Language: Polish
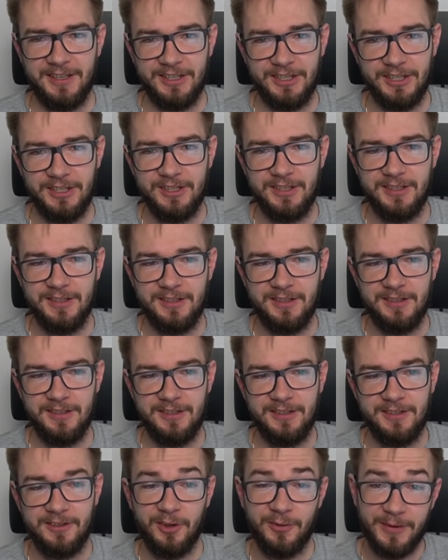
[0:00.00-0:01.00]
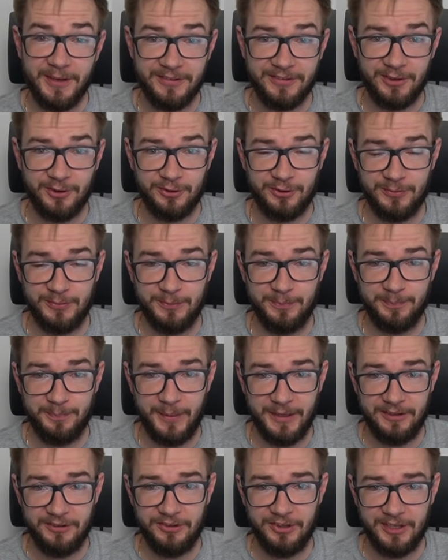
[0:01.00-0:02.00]
I no więcej
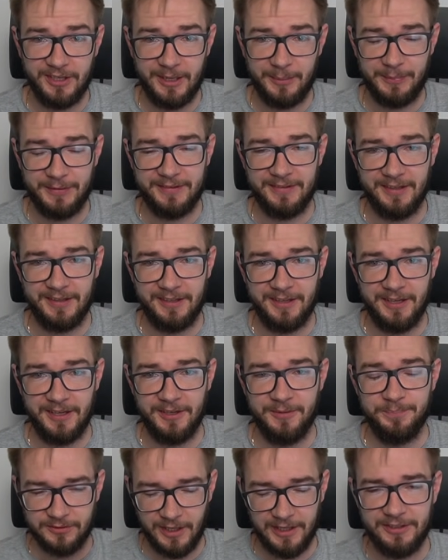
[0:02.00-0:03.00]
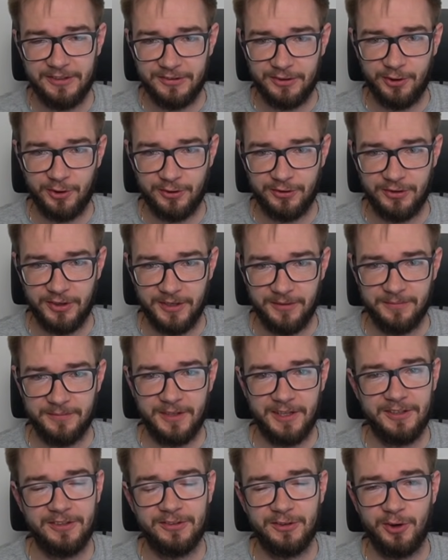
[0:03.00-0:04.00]
będzie napisane na Discordzie.
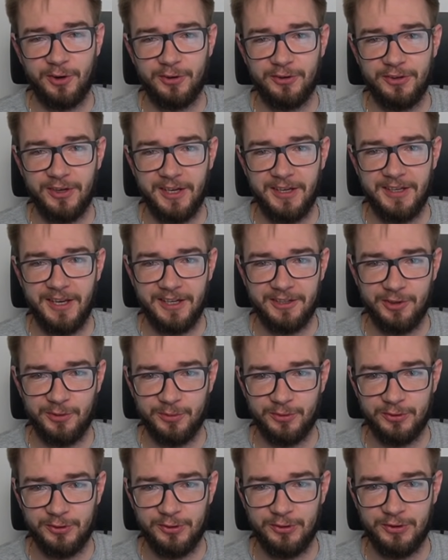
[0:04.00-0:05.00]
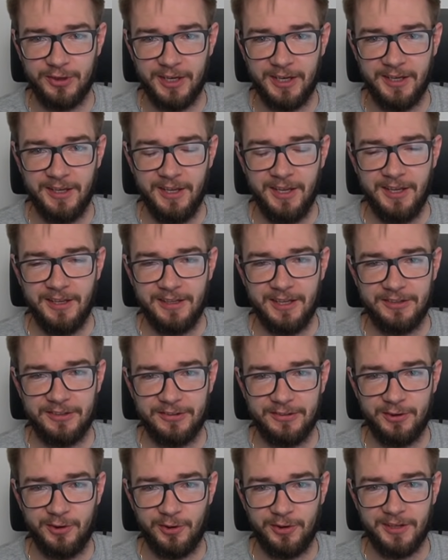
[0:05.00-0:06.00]
Na Discordzie, jak dołączycie na
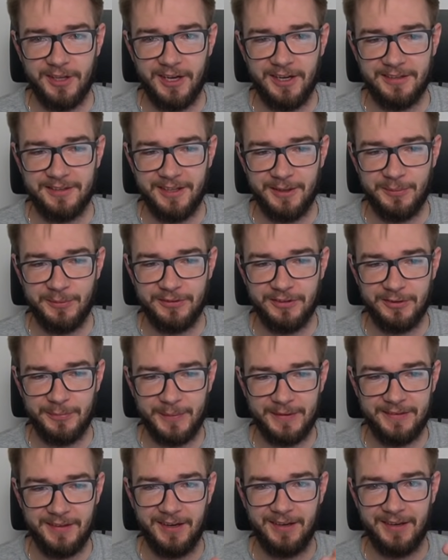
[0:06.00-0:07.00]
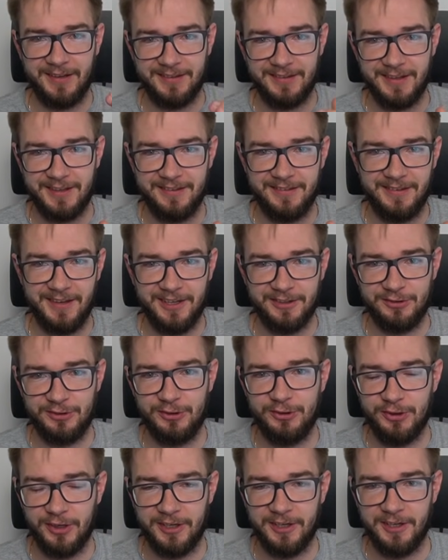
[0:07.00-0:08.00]
Discorda, tam będzie specjalna sekcja,
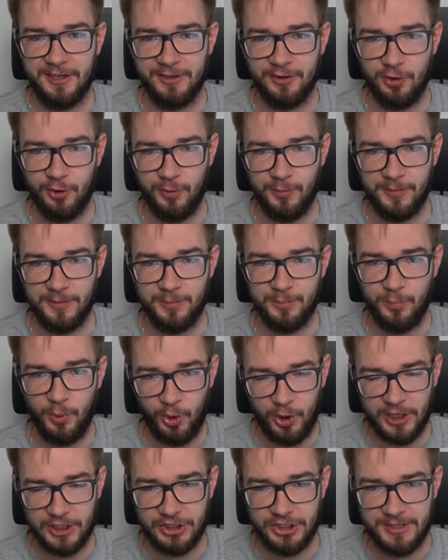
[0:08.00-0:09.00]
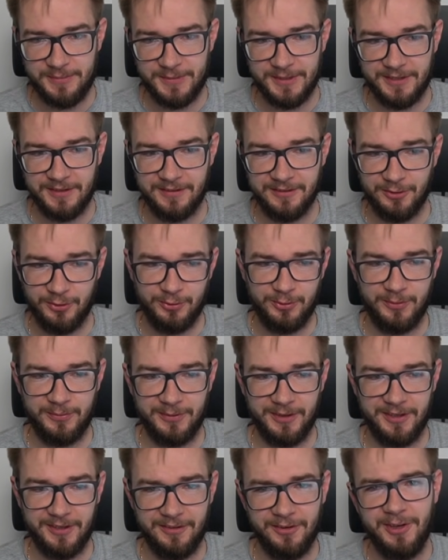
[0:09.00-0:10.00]
dzisiaj ją pokażemy,
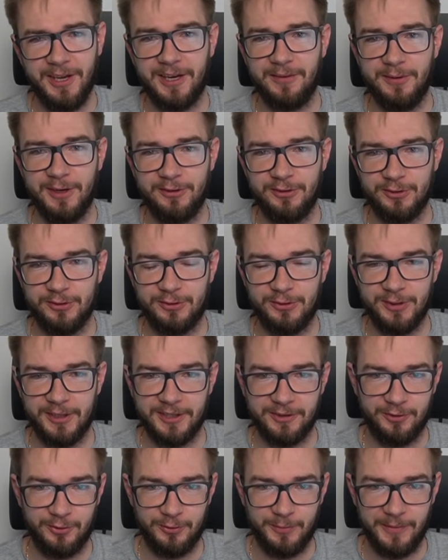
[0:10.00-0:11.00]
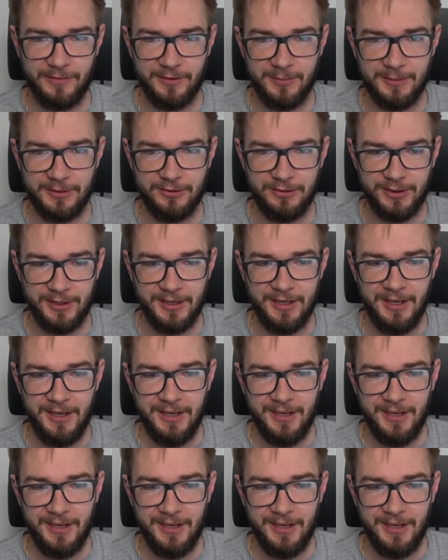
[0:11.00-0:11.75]
dosłownie, no jak wleci odcinek, to już pewnie będzie